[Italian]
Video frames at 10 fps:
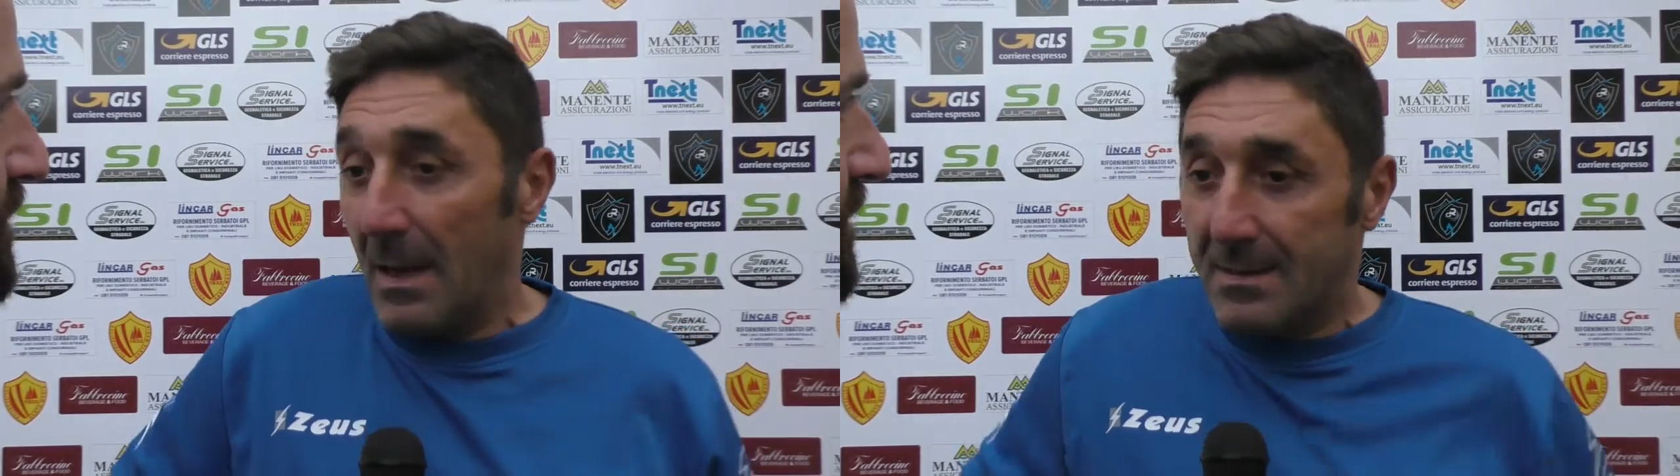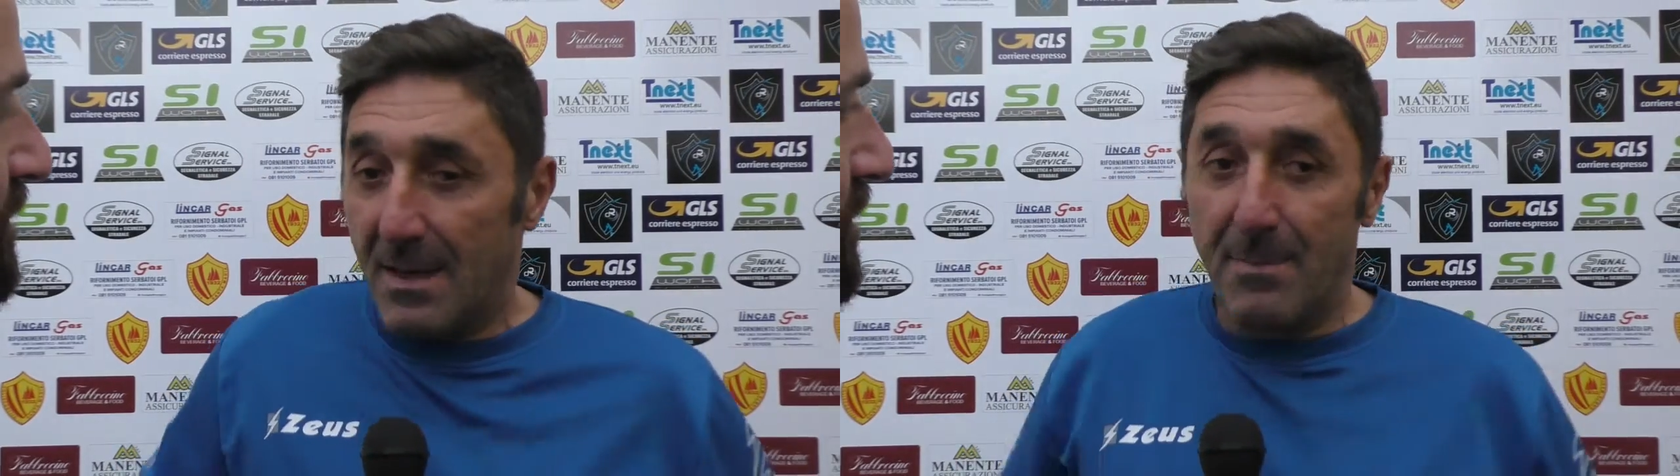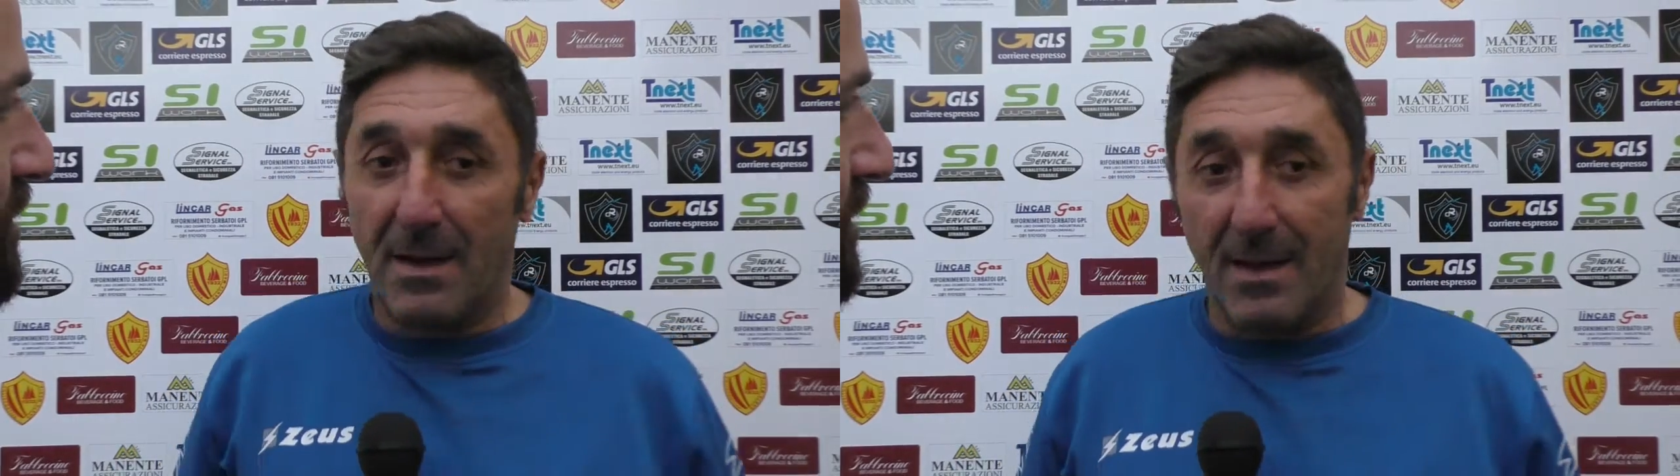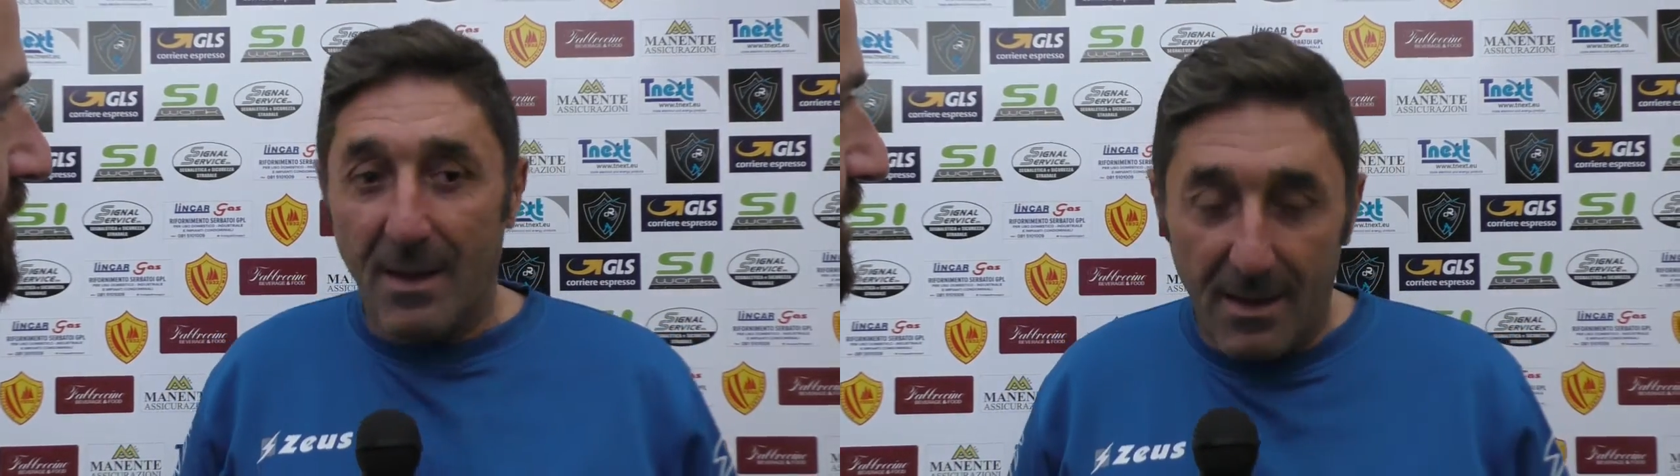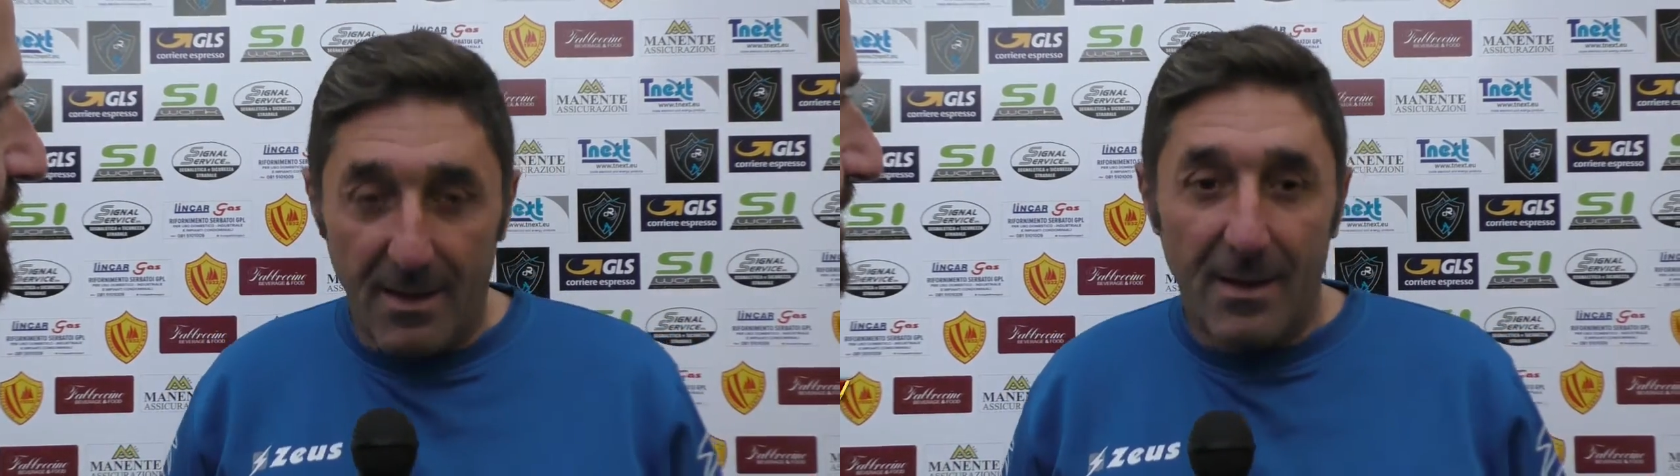sembra
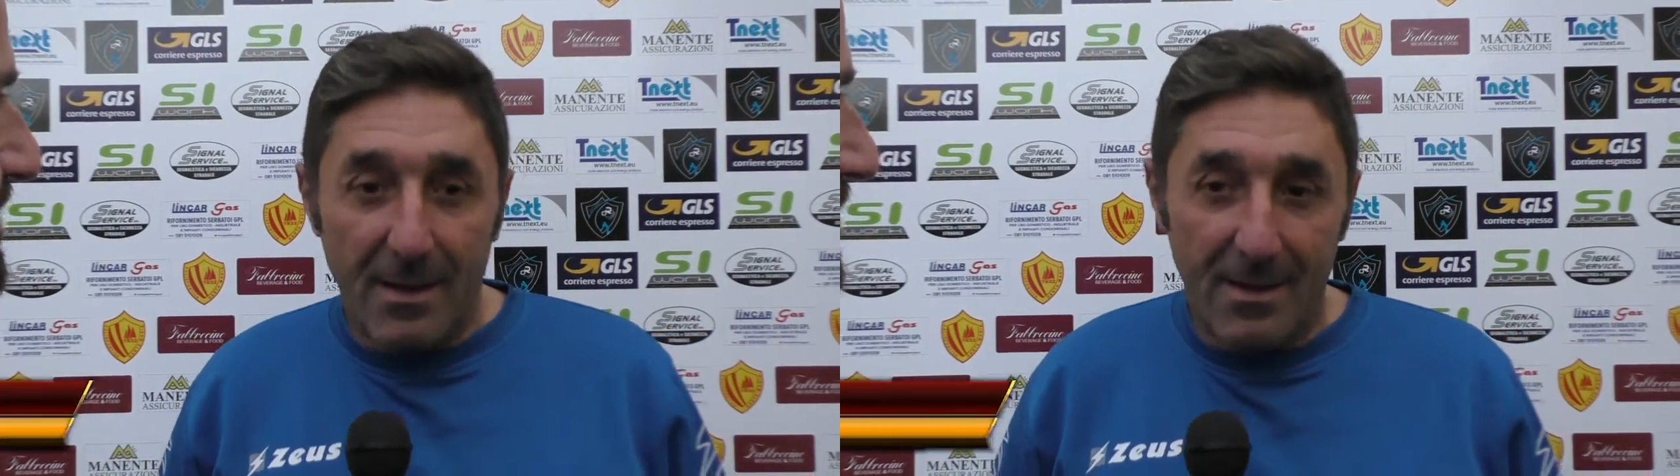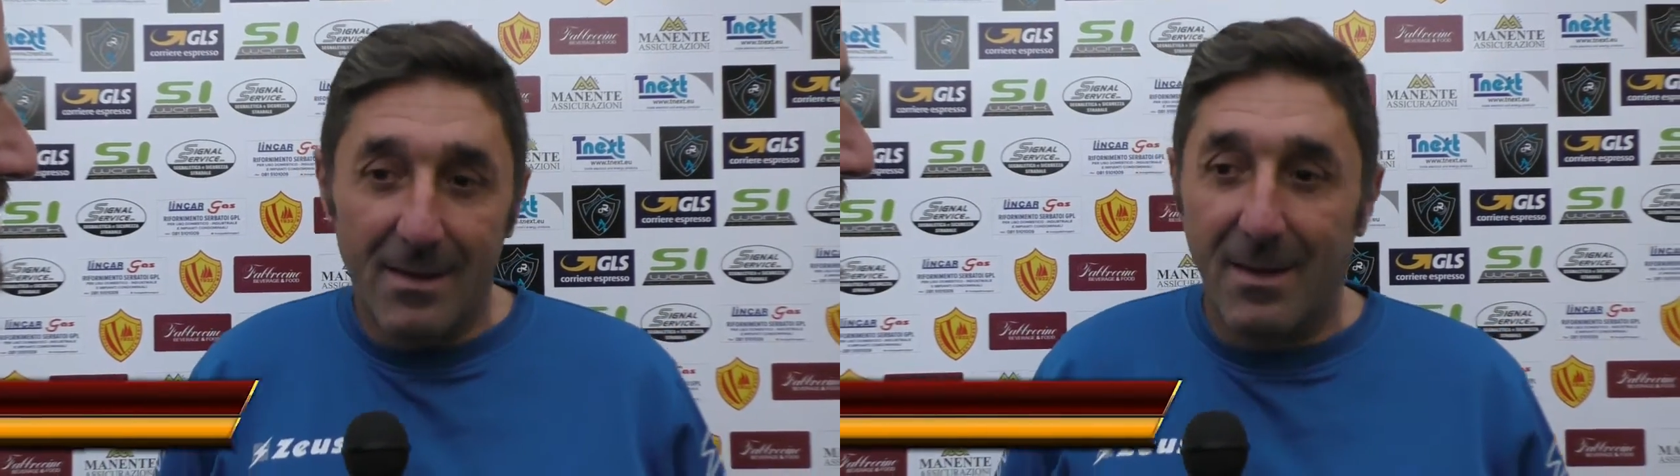che,